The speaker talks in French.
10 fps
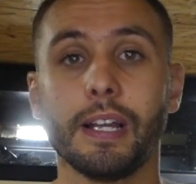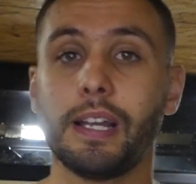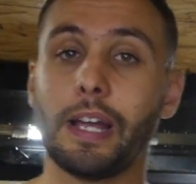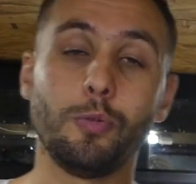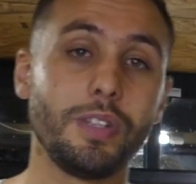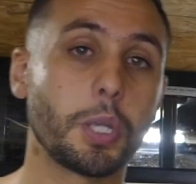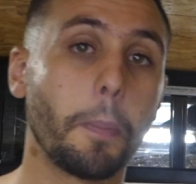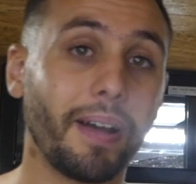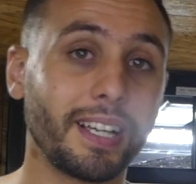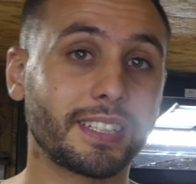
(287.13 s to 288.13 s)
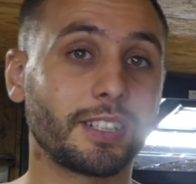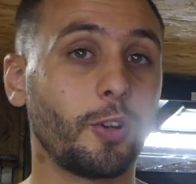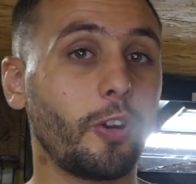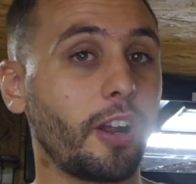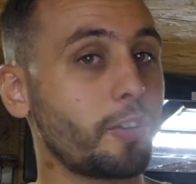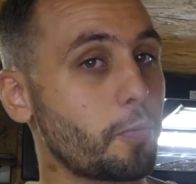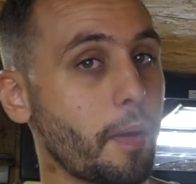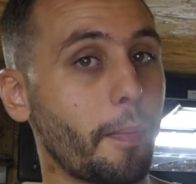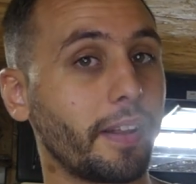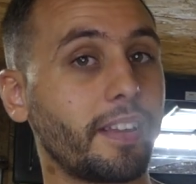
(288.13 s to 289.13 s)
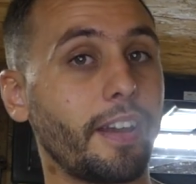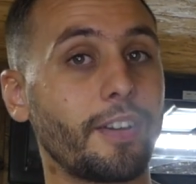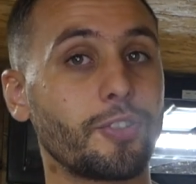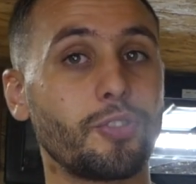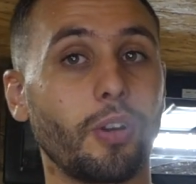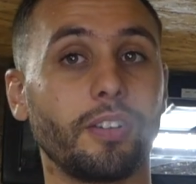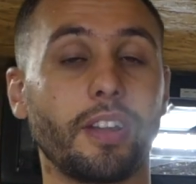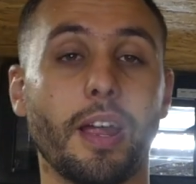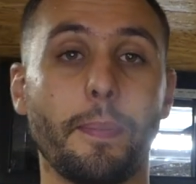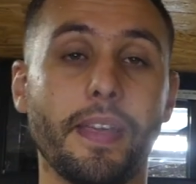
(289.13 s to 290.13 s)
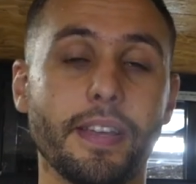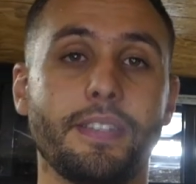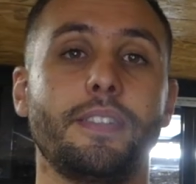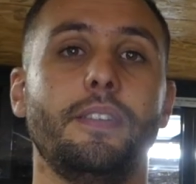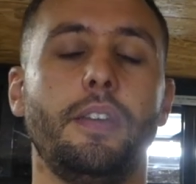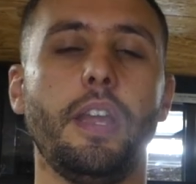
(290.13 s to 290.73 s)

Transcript: la nuit se passe, le lendemain matin, je rentre à la pièce,